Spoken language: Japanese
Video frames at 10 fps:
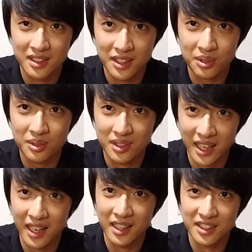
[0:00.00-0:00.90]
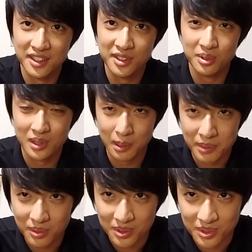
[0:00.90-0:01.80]
日本ね、一周の
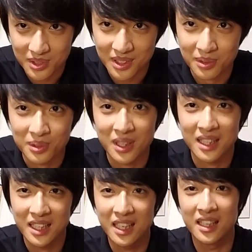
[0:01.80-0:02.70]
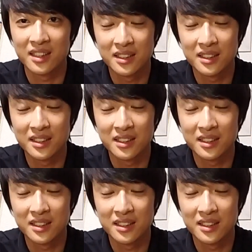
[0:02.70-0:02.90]
旅をするっていうことなんで、